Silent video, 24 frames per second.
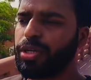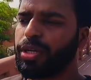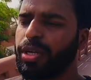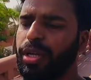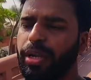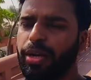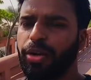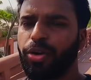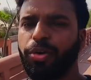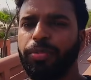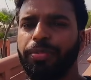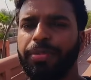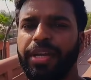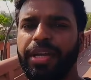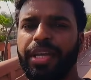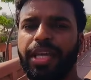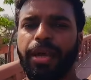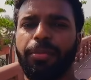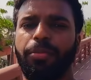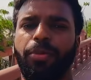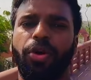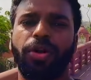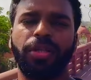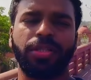शूट कर रहा हूँ
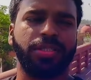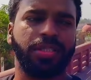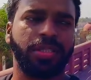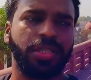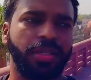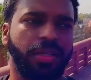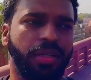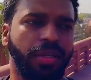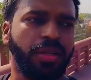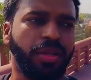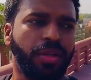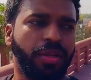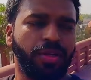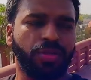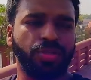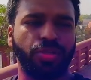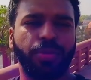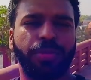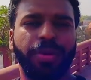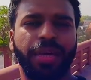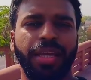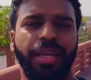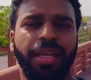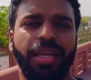मीडिया मॉड से
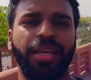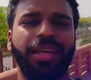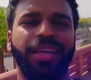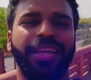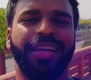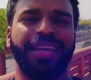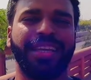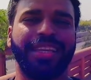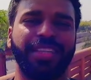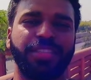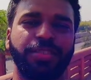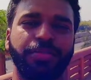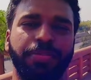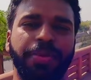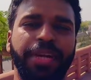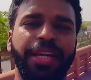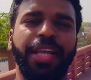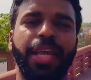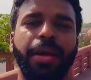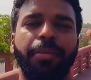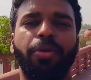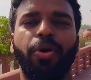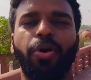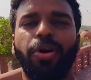सो भाई इस
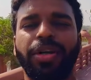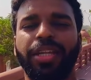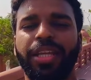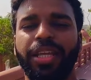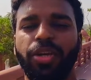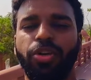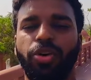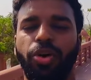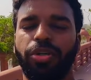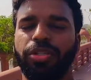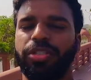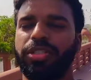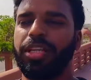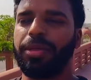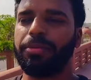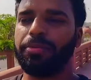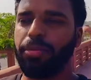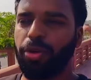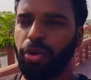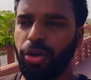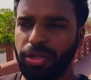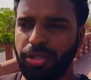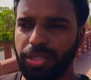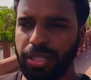मीडिया मॉड की
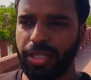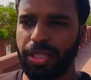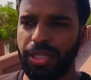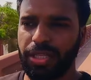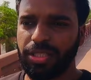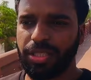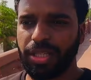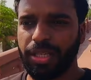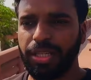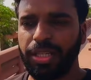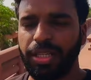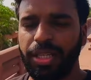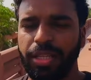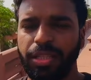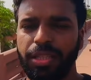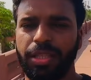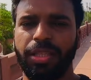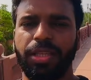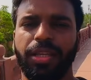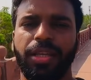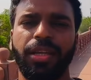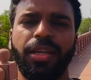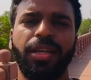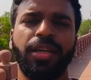कॉस्टिंग बहुत ज़्यादा चली
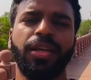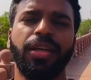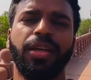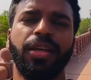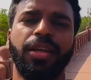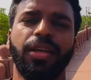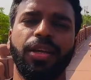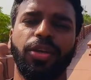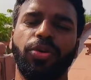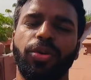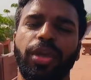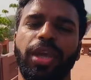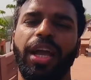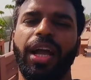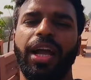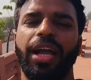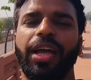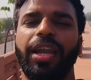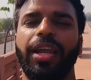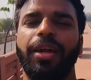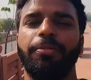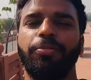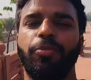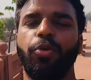जाती है क्योंकि
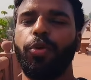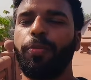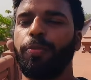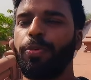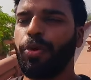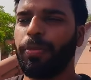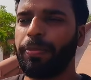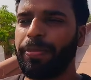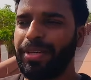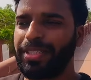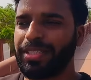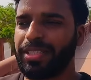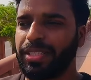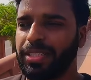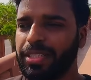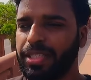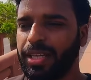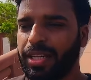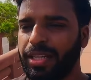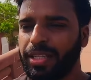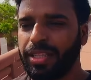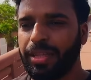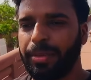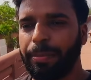अगर आप गोप्रो
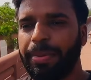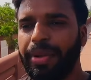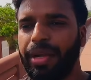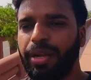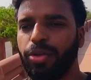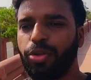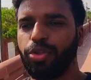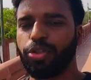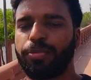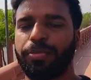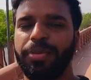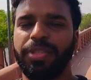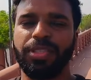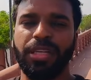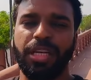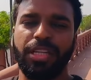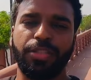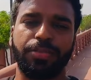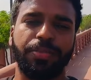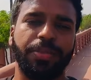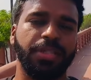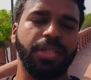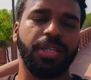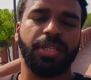परचेस करते हैं पहले उसमें
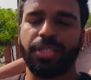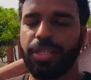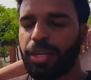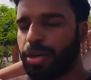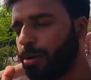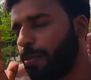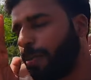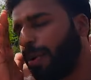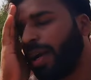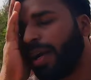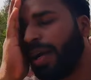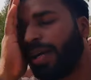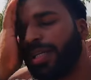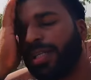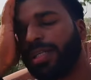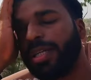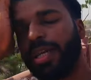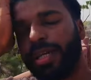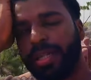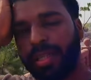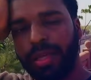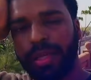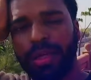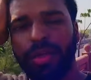चालीस पचास हज़ार रुपये खर्च
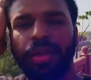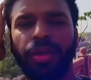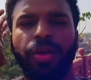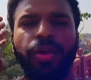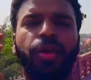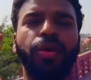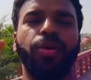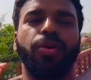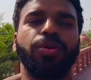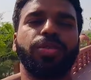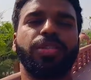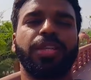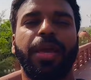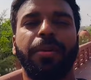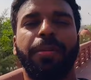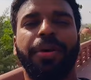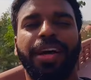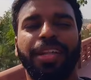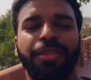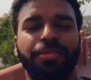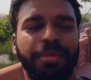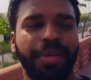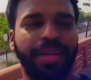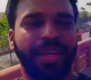करते हैं उसके
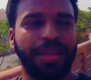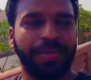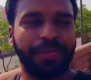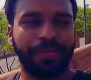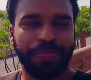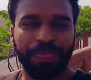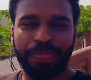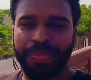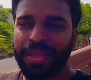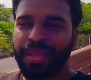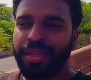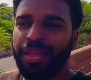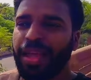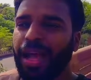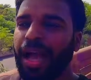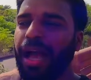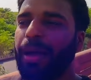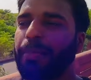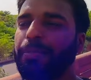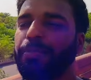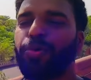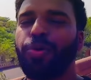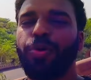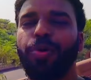बाद में
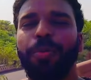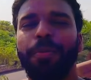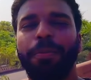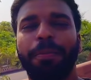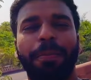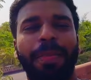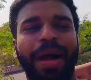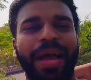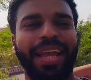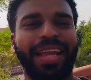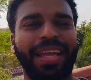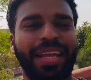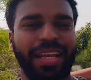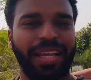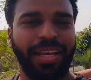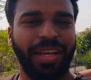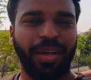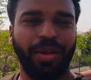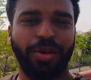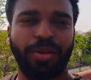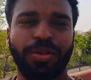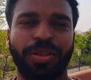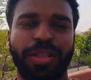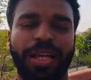आपको माइक
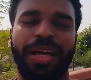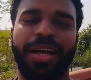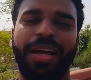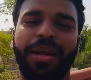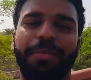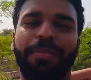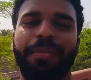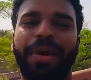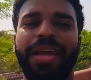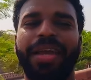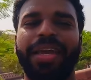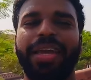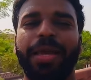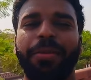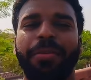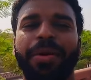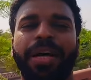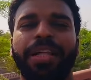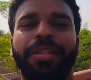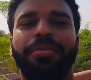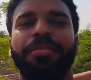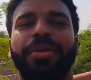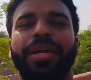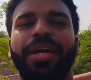लेना होता है माइक के
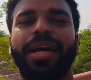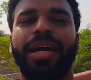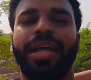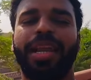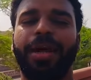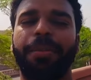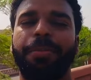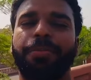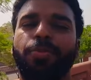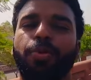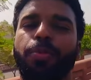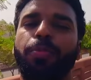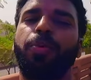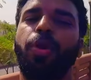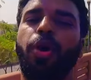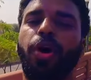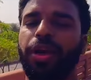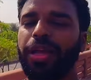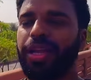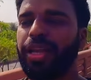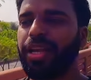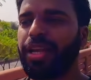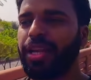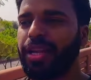बाद में अगर आपको
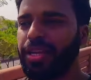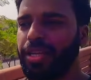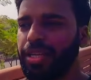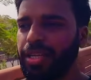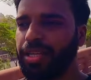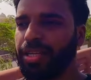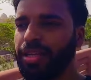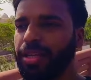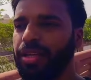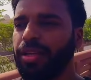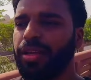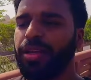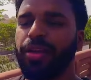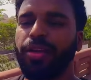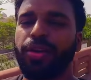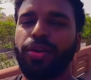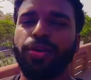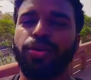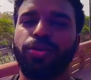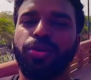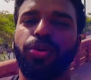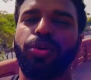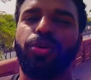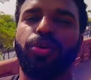ब्लॉगिंग करनी है
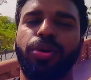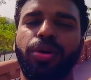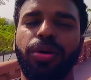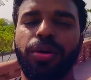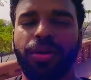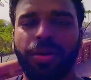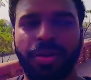तो